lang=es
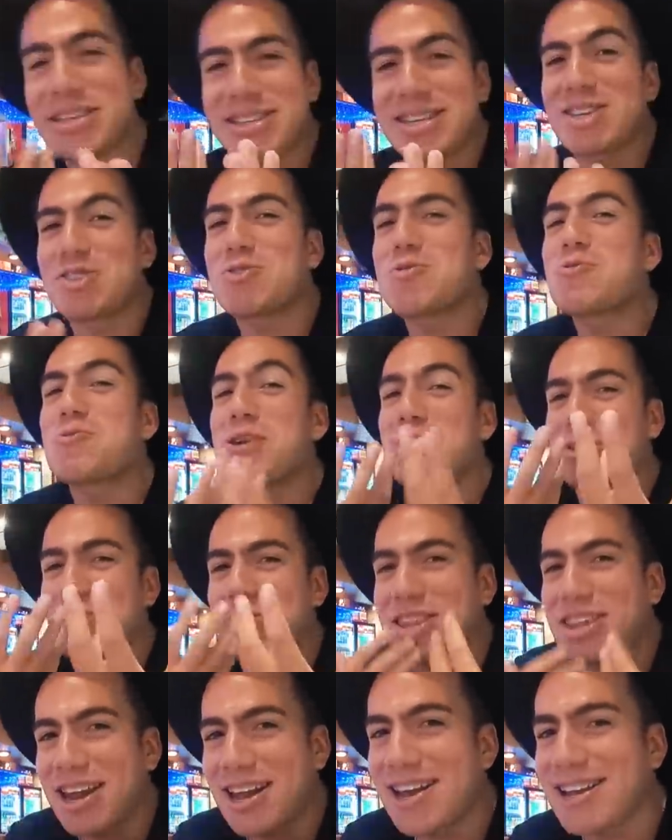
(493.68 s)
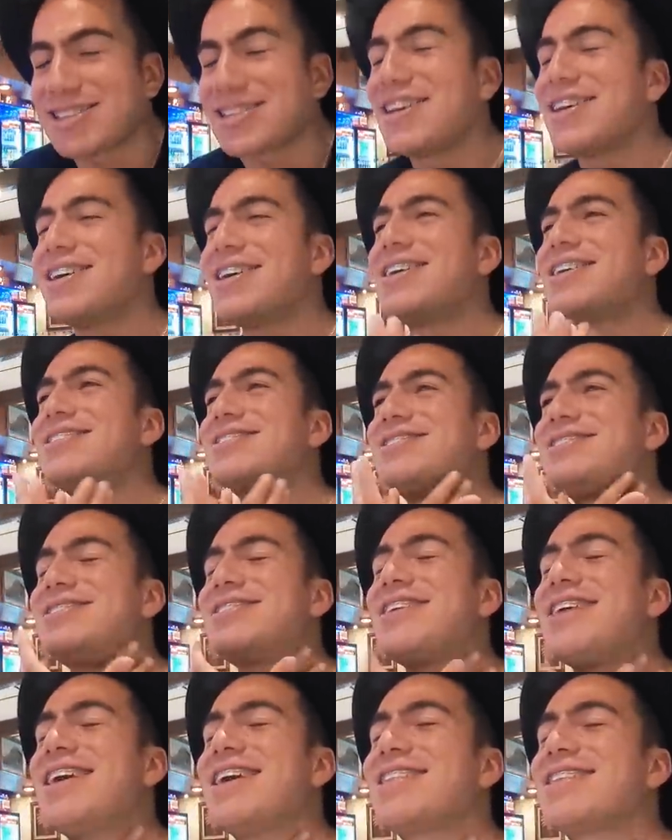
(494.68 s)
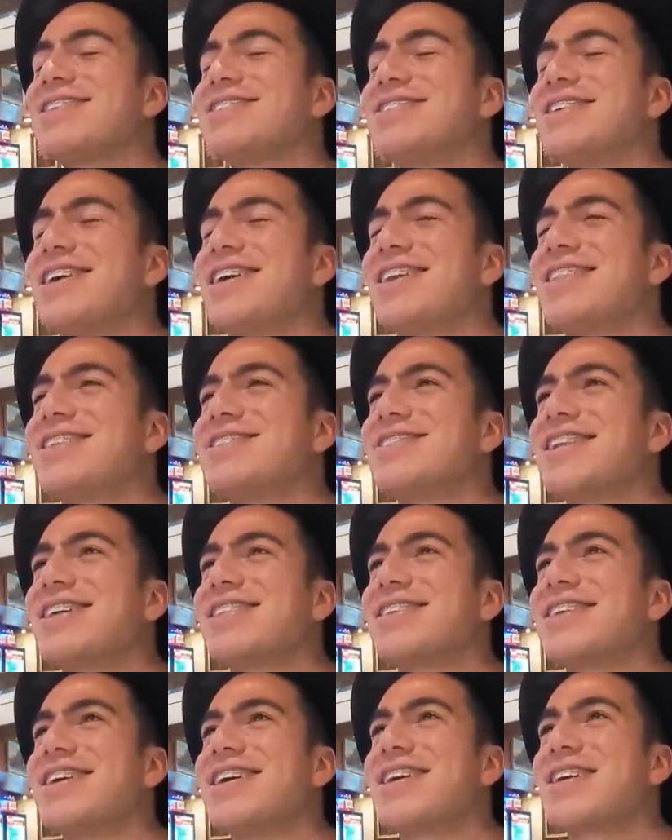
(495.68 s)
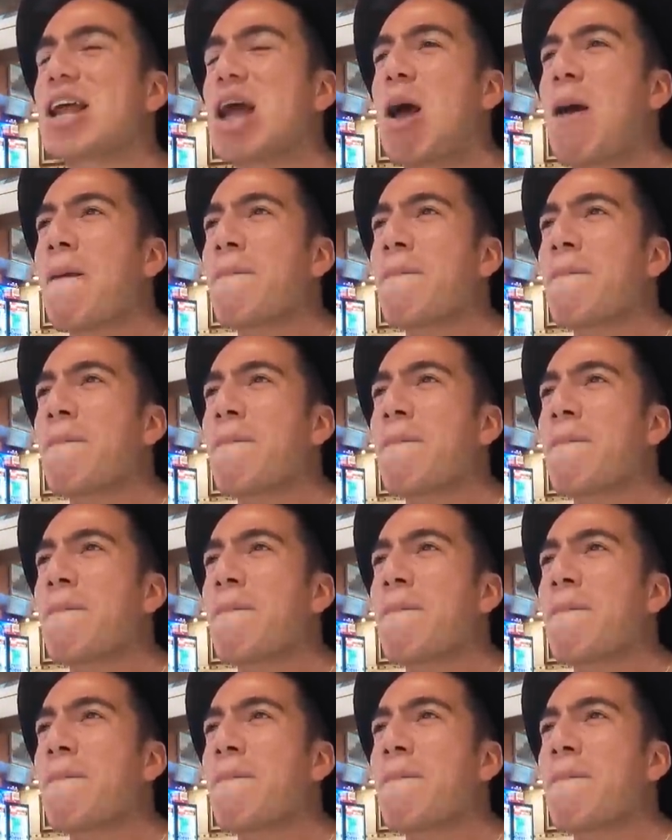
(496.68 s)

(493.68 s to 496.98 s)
Es que tú cuando tragas, sientes, sientes la tierra,